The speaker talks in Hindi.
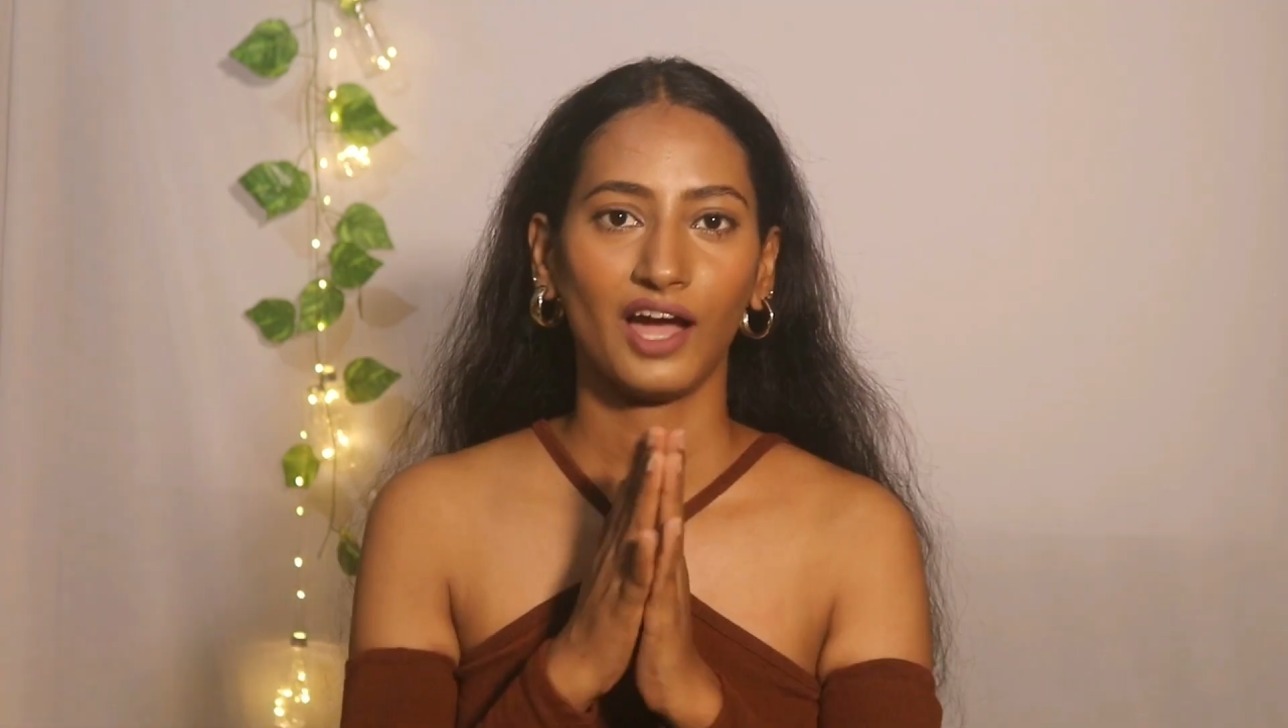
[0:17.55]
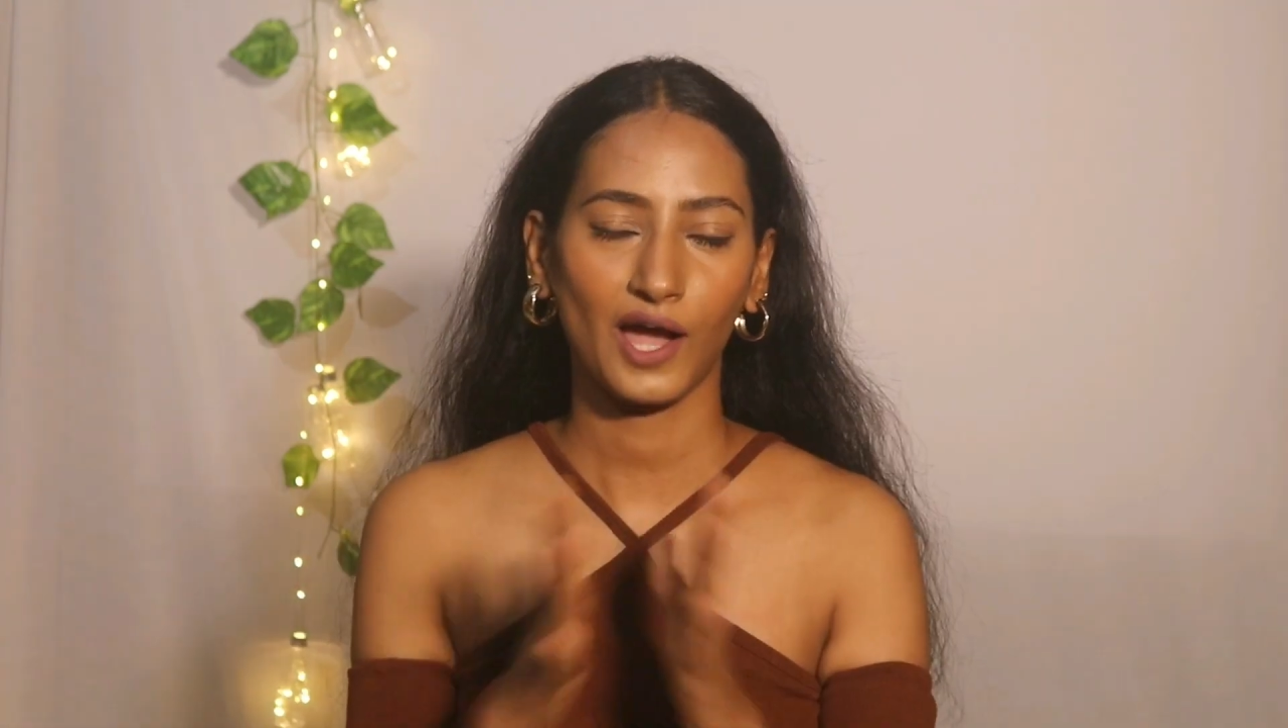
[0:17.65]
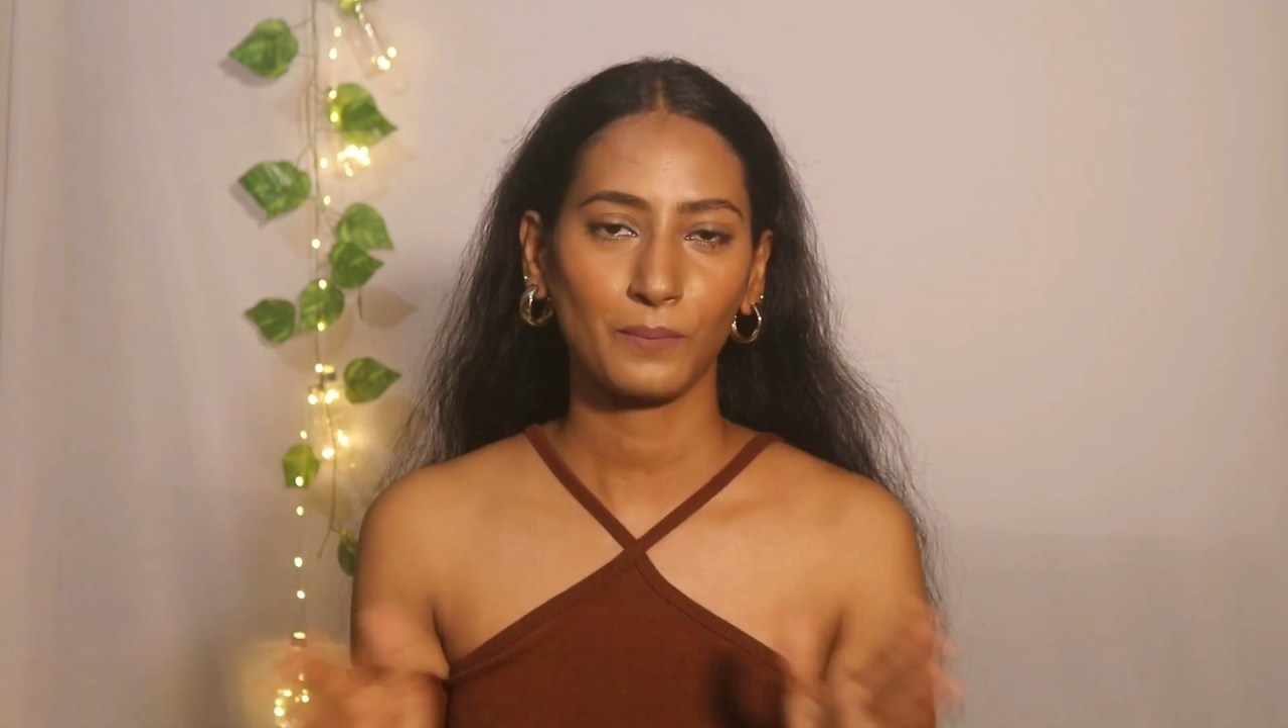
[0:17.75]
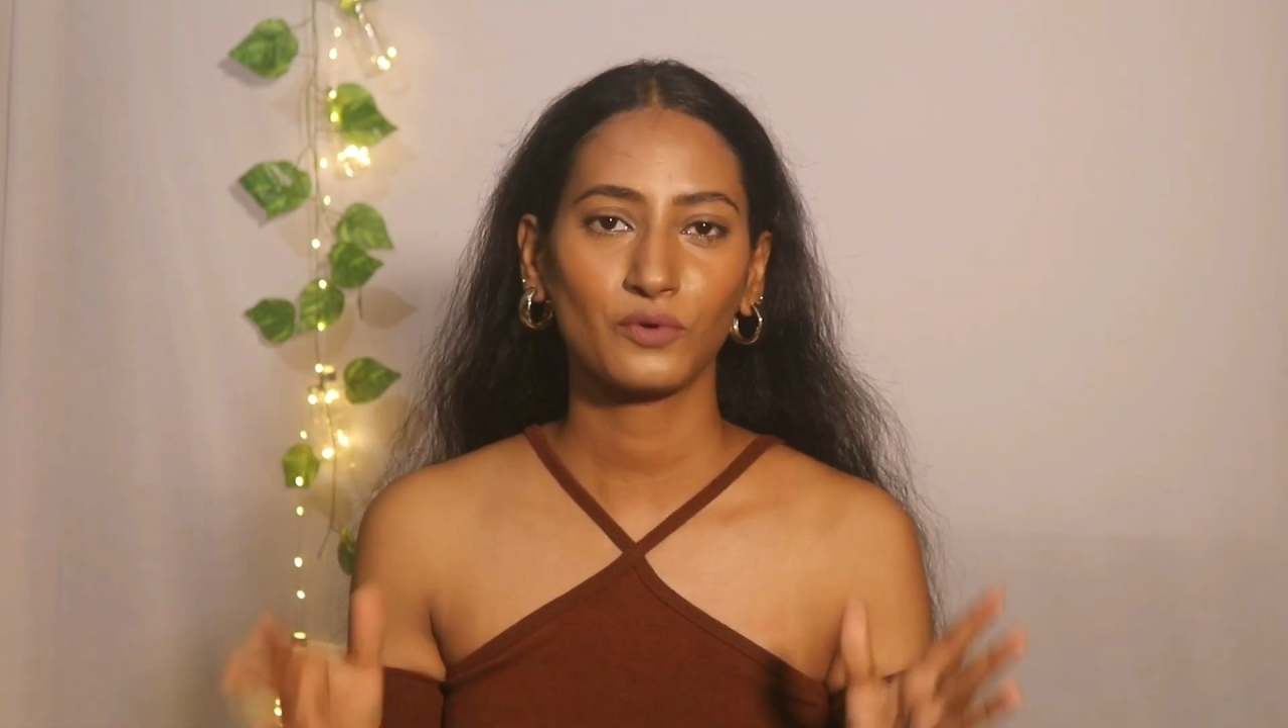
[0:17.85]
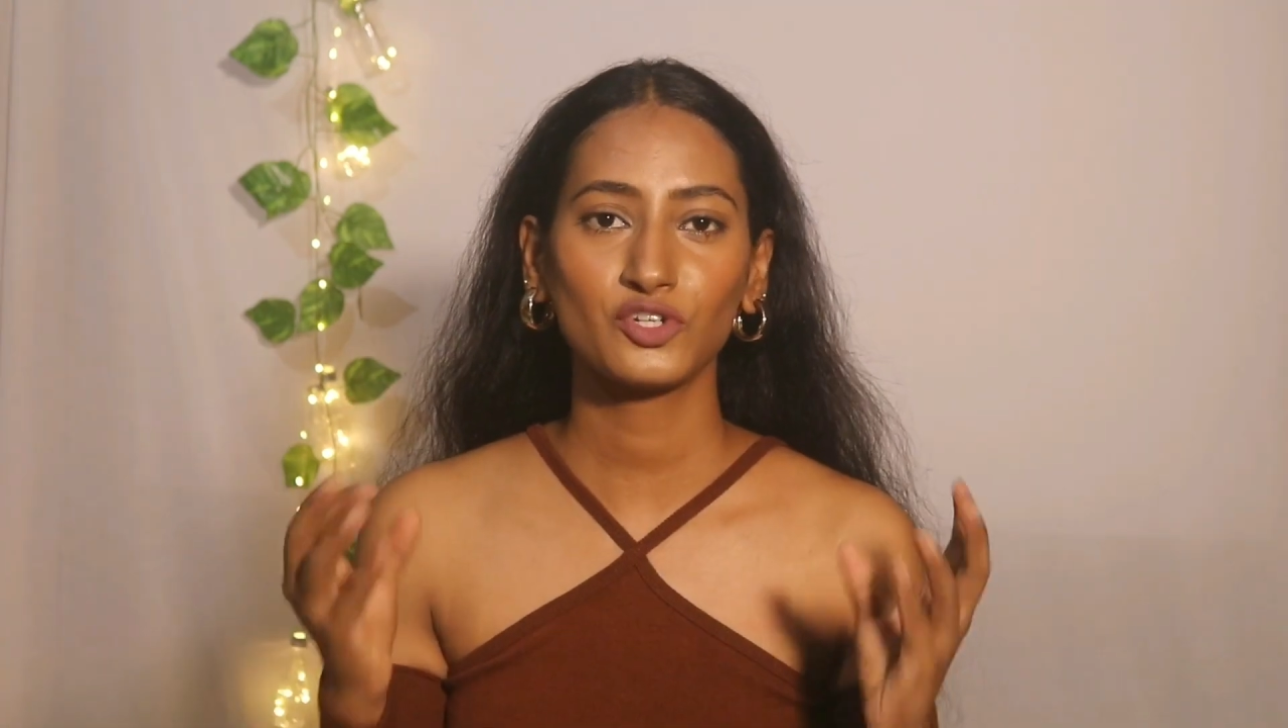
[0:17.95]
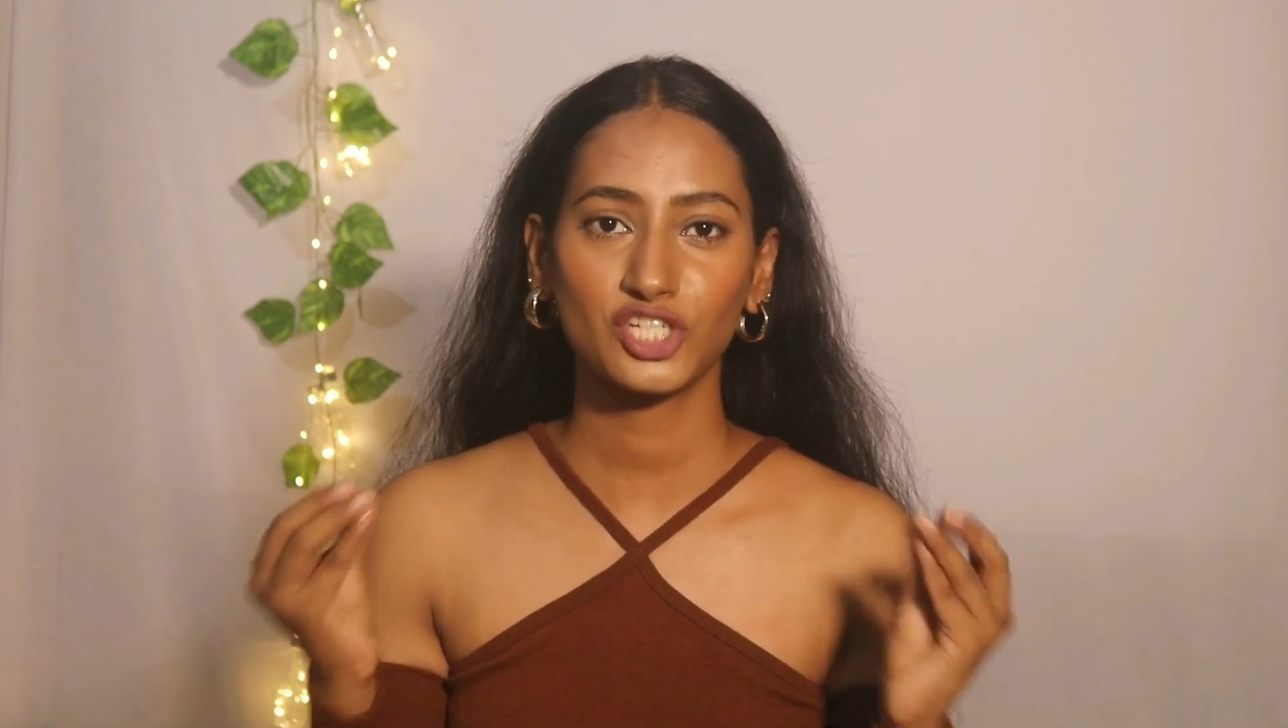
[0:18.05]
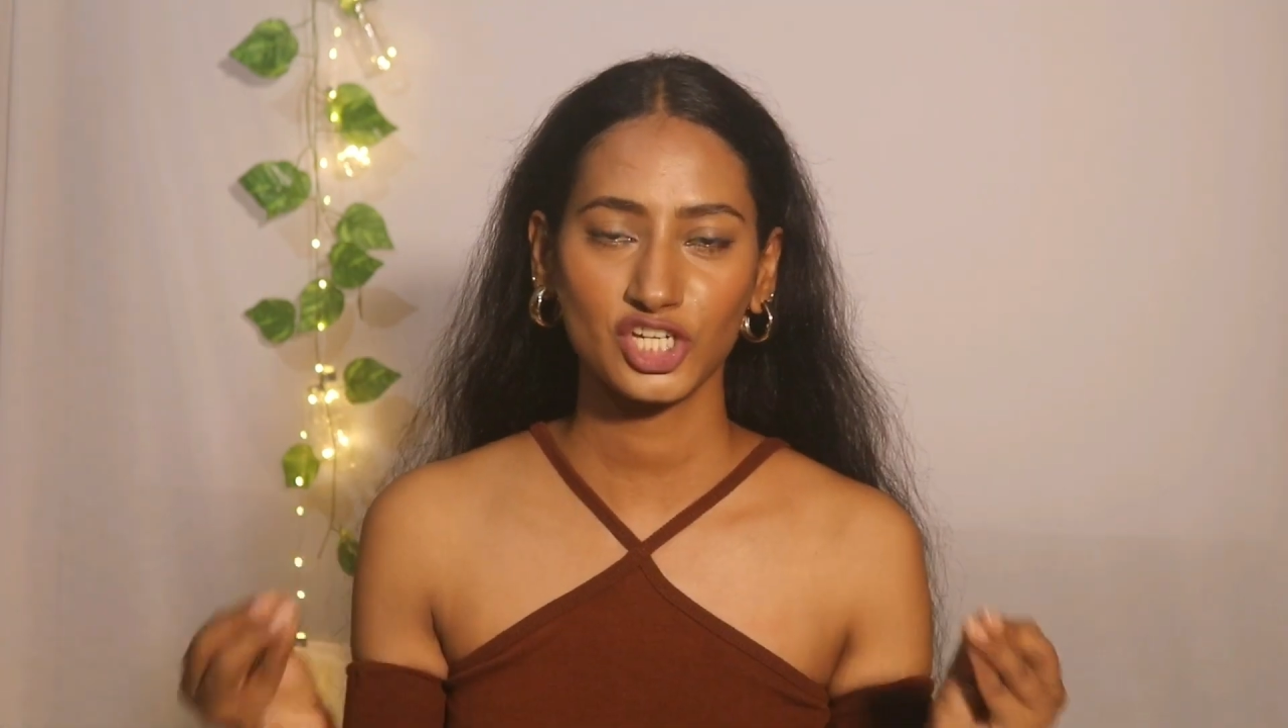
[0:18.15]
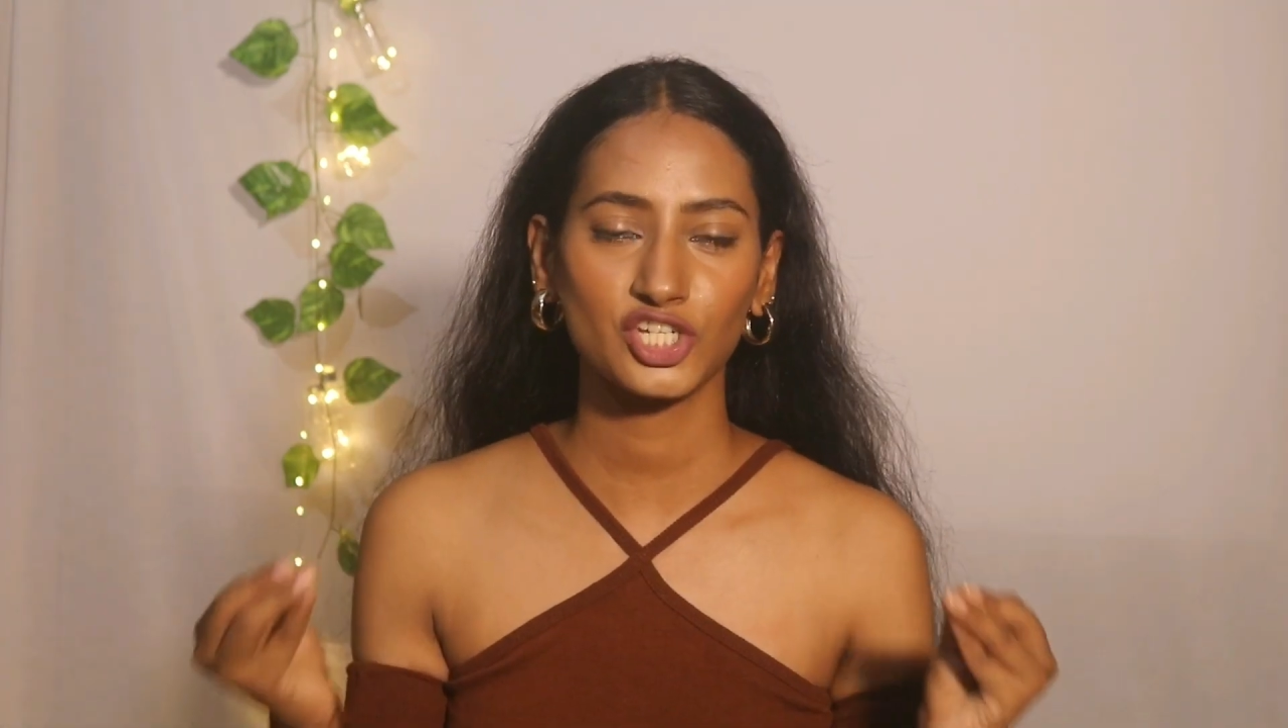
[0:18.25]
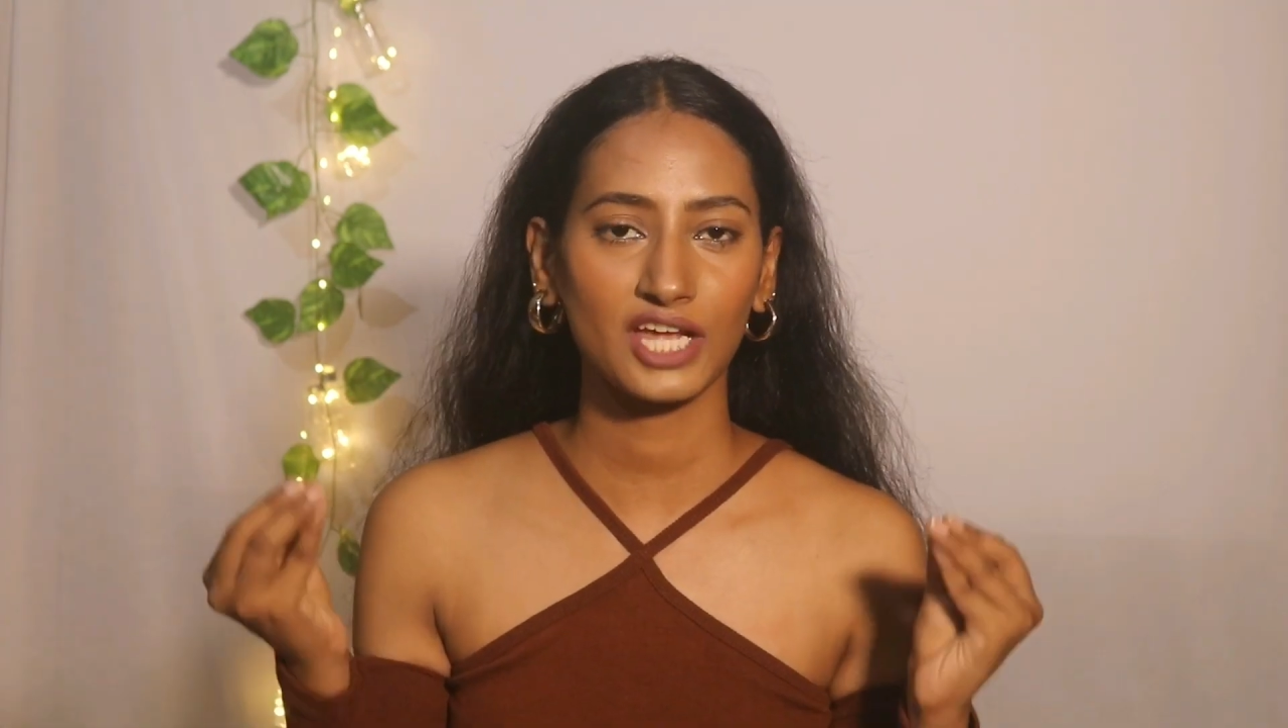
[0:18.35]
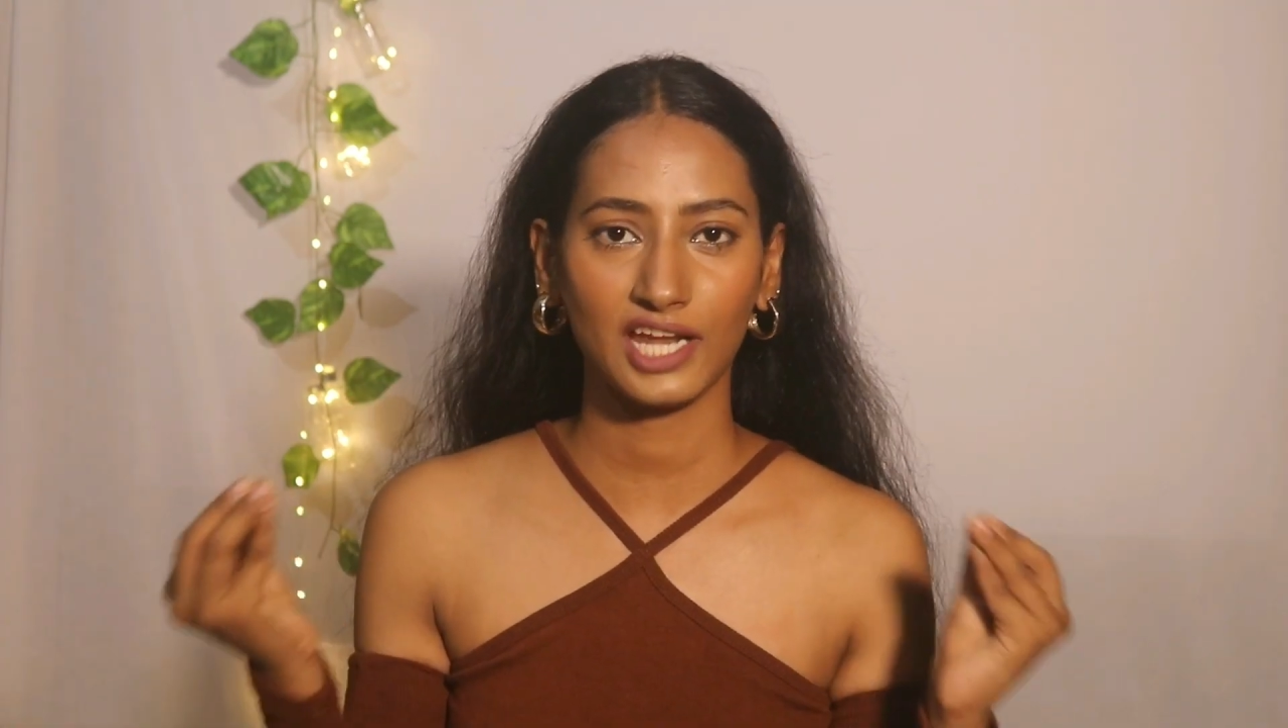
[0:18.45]
आपको
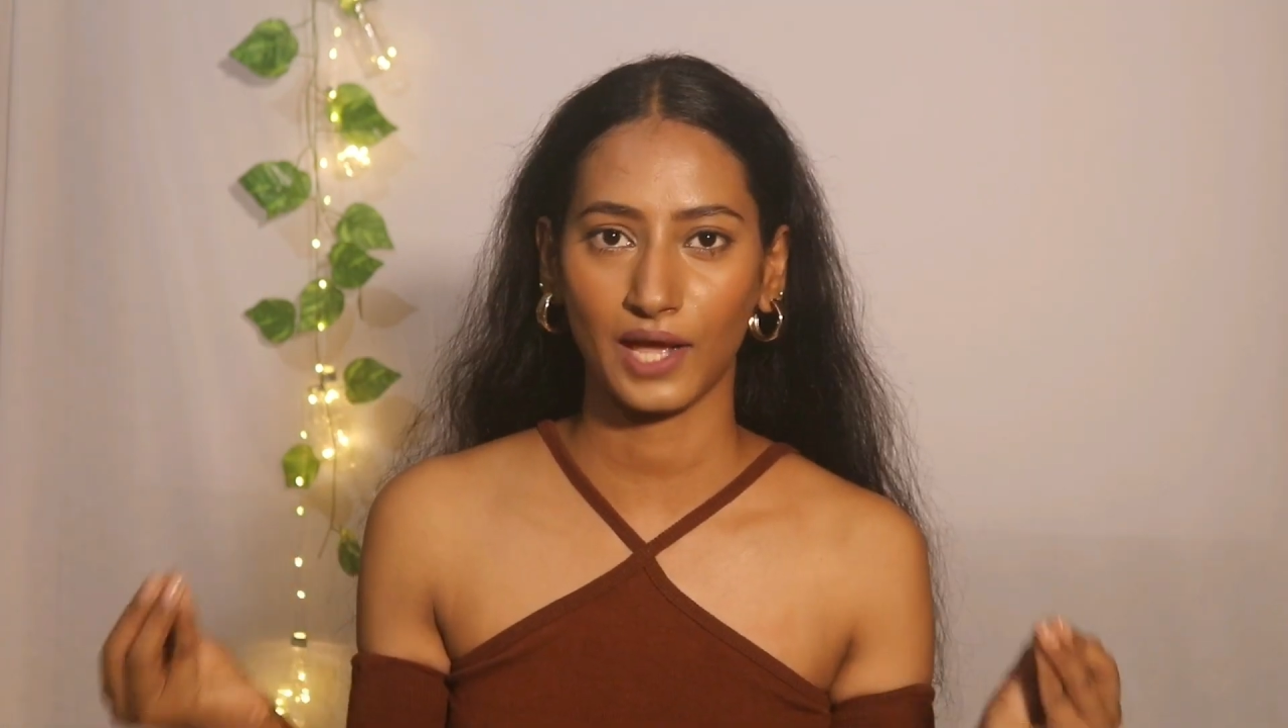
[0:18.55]
शीशल